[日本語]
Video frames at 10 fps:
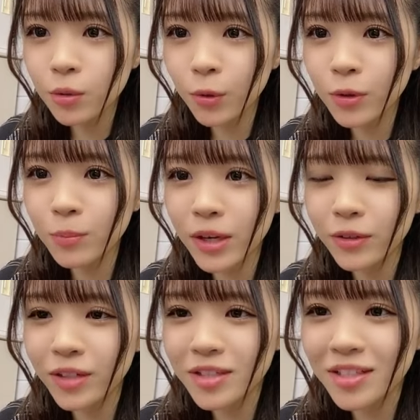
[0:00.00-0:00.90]
の濃い
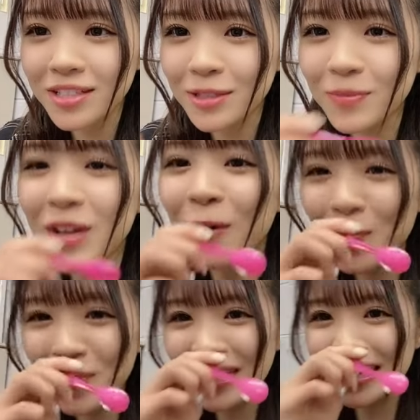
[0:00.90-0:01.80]
メイク懐かしいいやほん
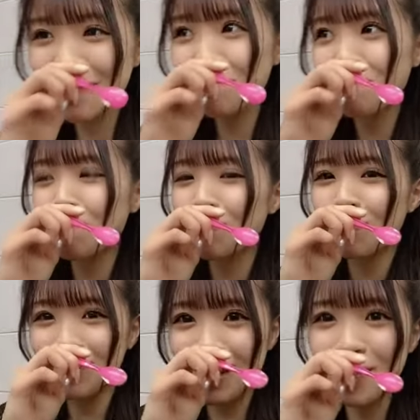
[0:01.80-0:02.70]
ま
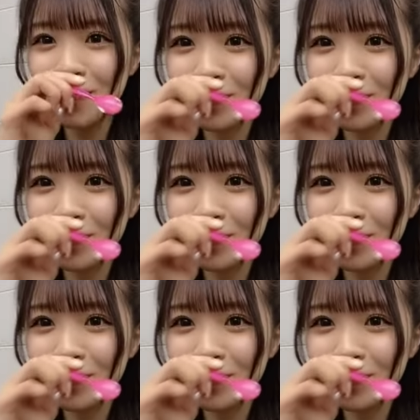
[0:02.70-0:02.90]
にね